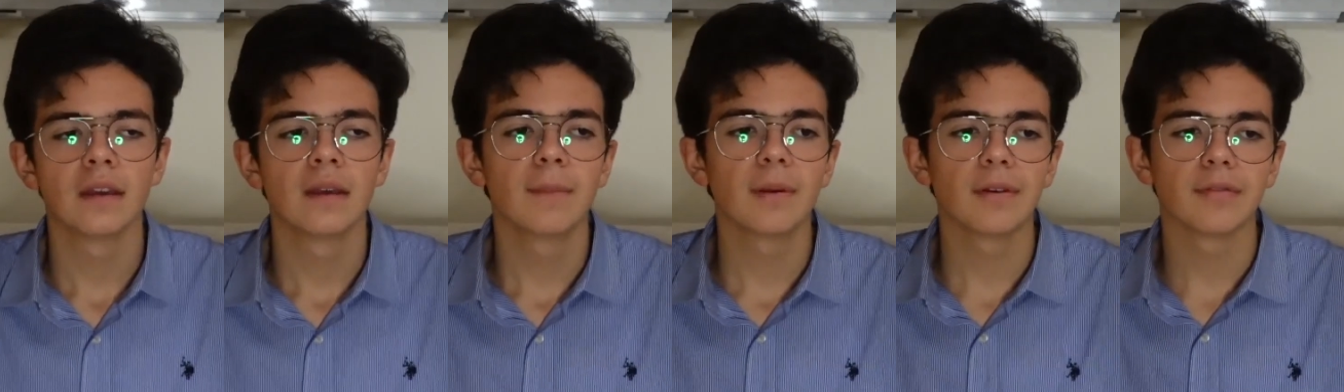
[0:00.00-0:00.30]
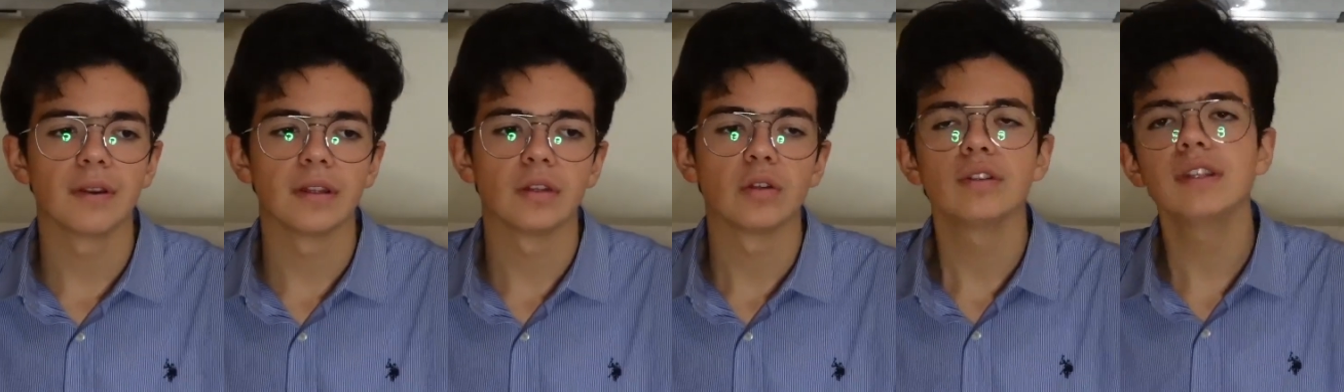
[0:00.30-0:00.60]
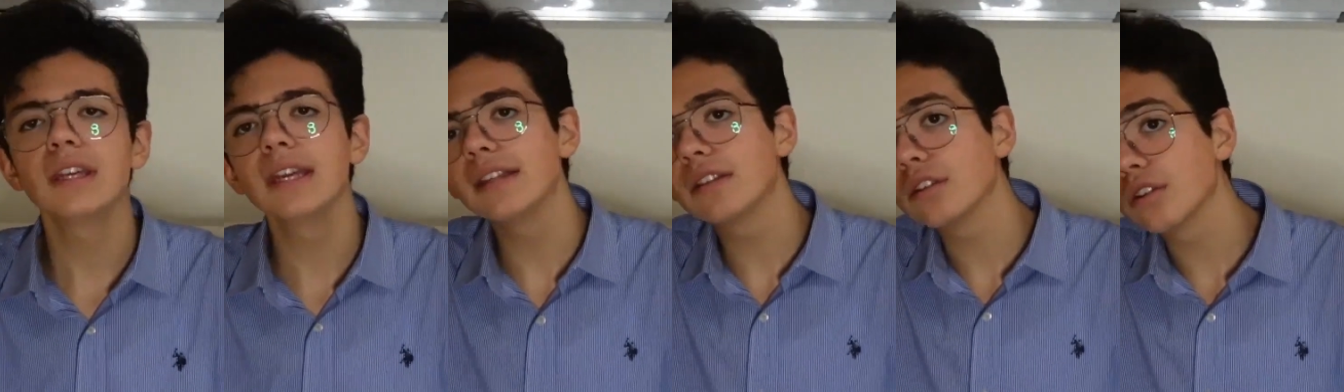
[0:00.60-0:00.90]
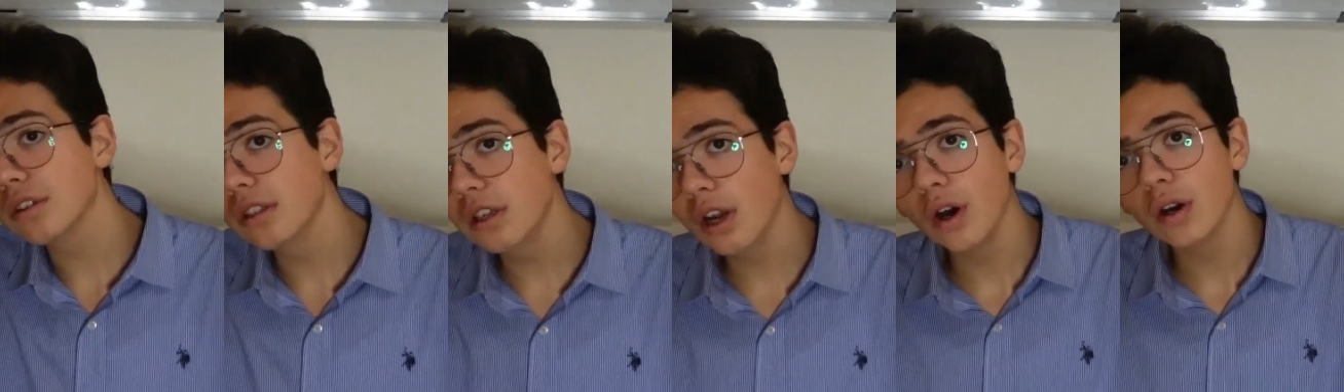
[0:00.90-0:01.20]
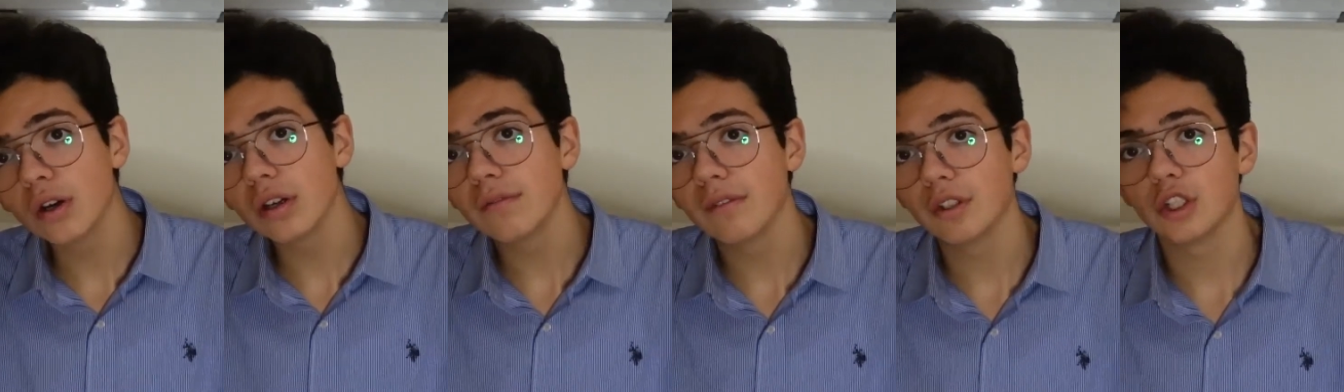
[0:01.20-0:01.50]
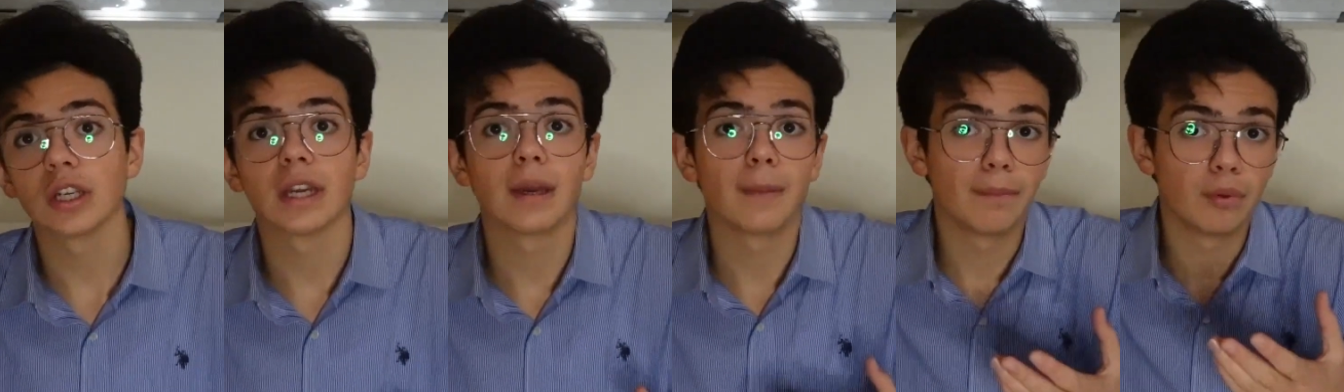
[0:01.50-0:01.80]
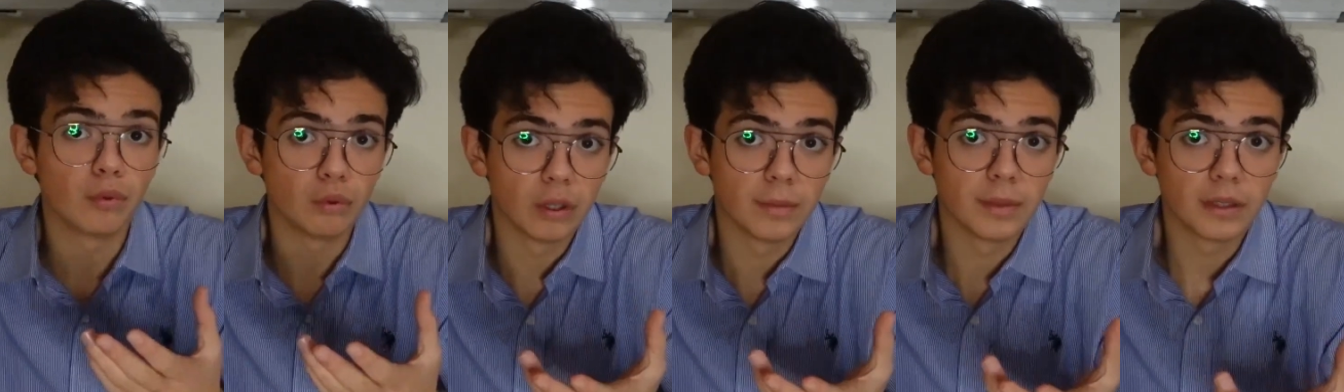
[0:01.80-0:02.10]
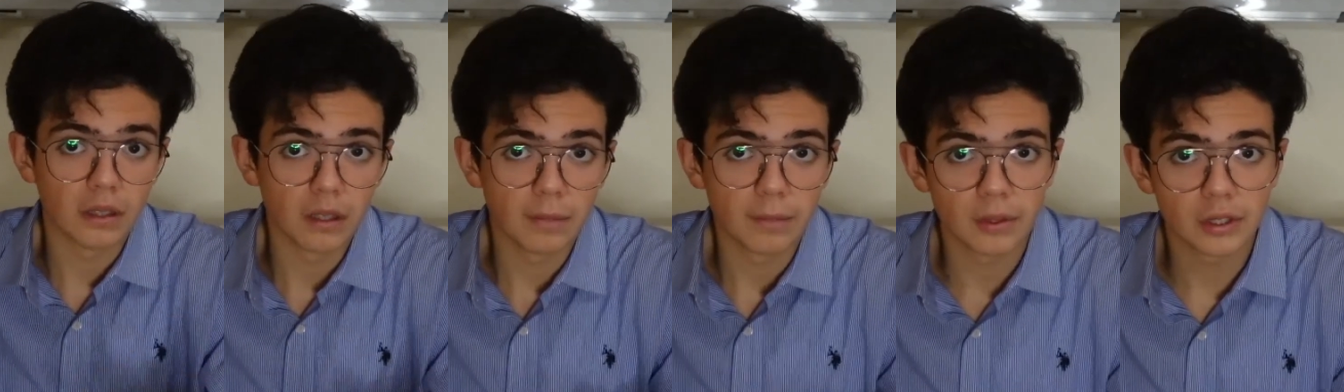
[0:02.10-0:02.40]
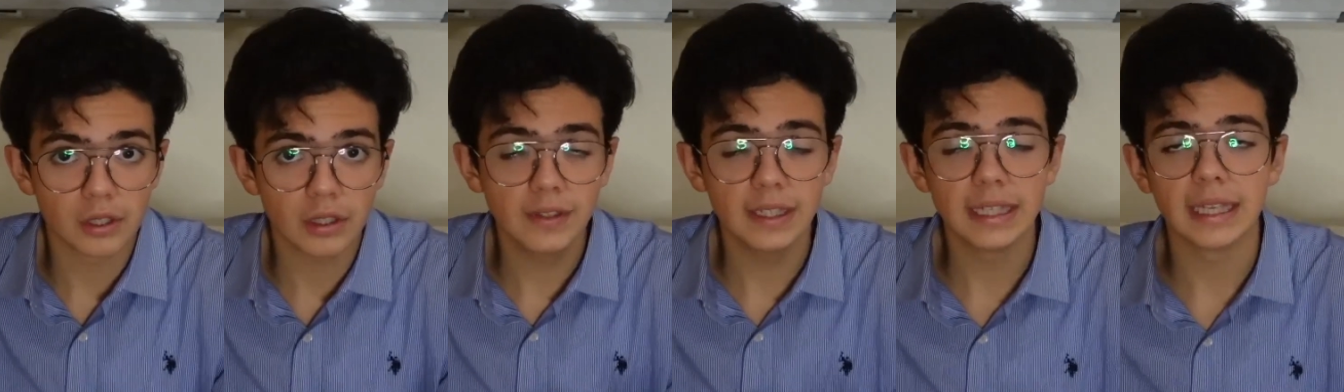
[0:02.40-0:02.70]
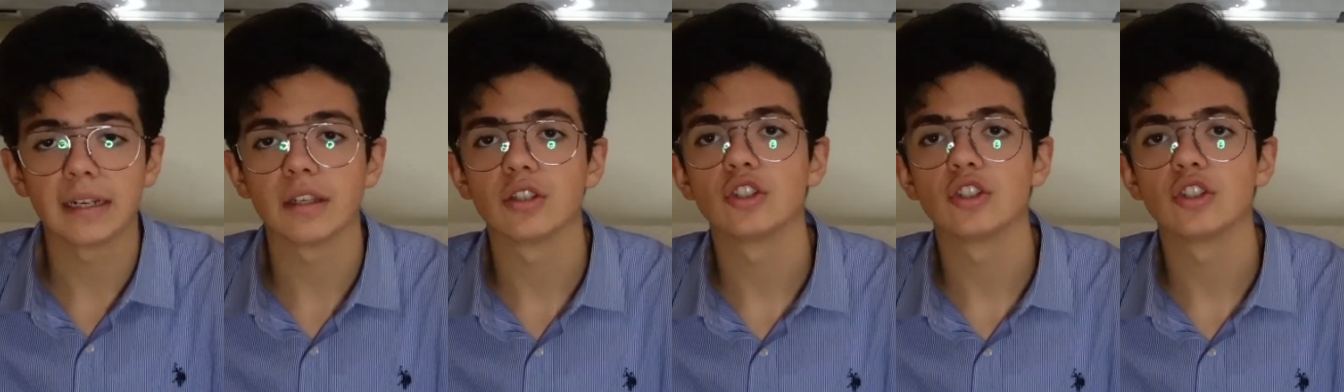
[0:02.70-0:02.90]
Perfetto. Dietro di loro, invece che appunto però non possono vedere,